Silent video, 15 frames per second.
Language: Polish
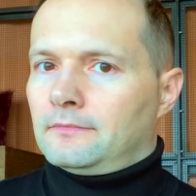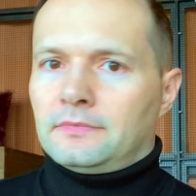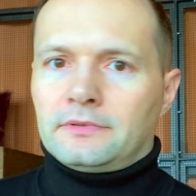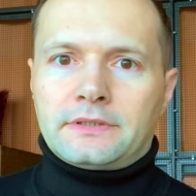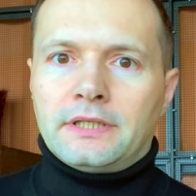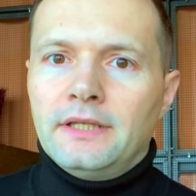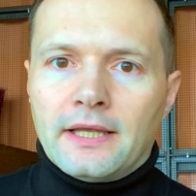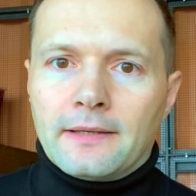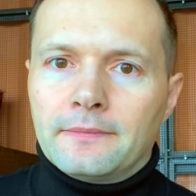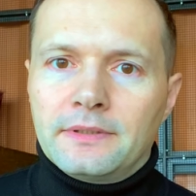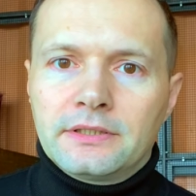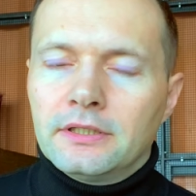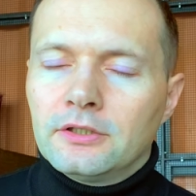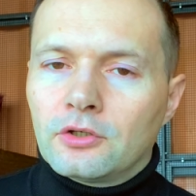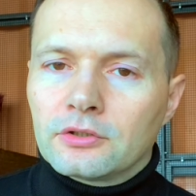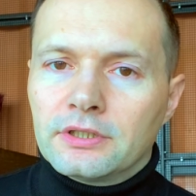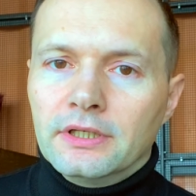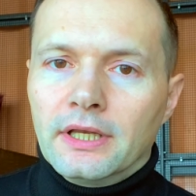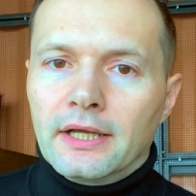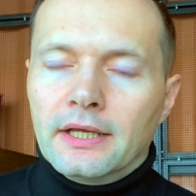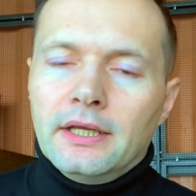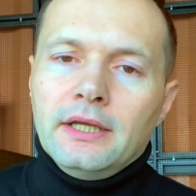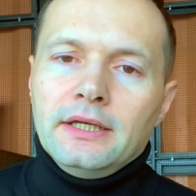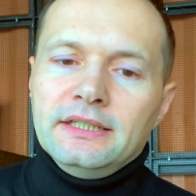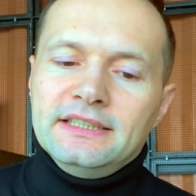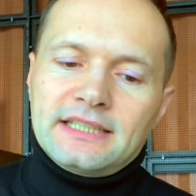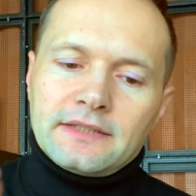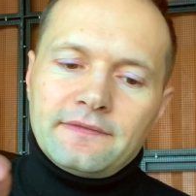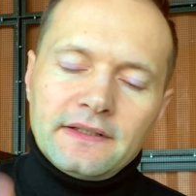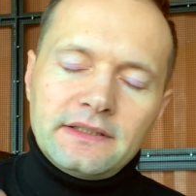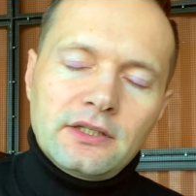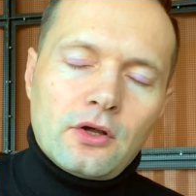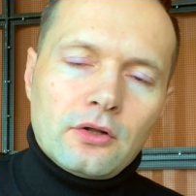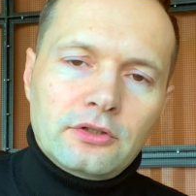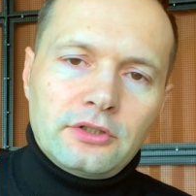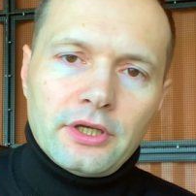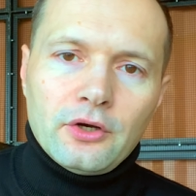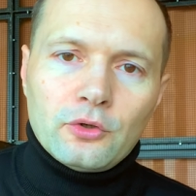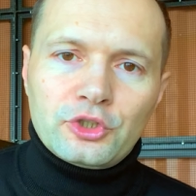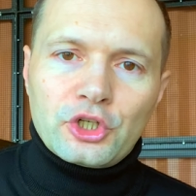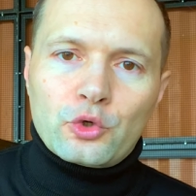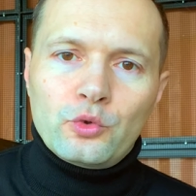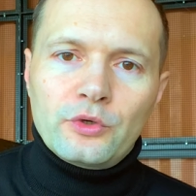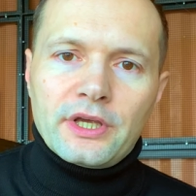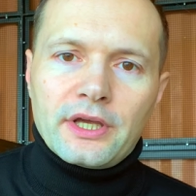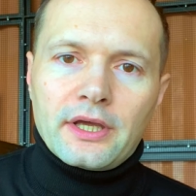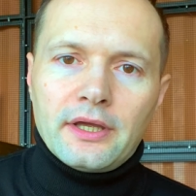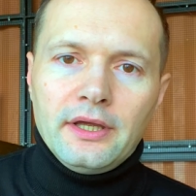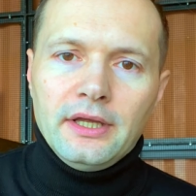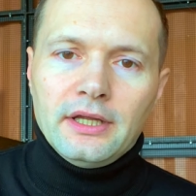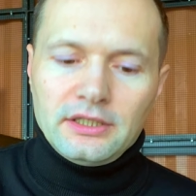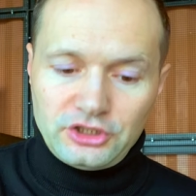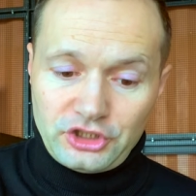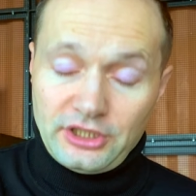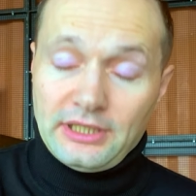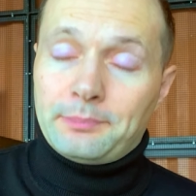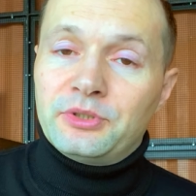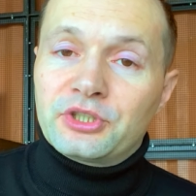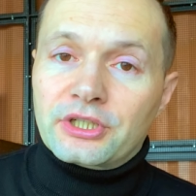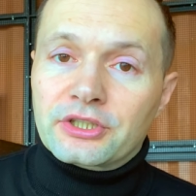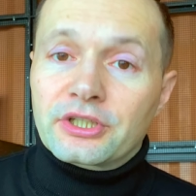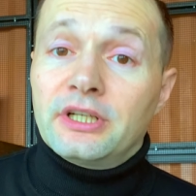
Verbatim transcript: Tyle i tylko tyle. I za dwa tygodnie oczekuję, że napiszesz,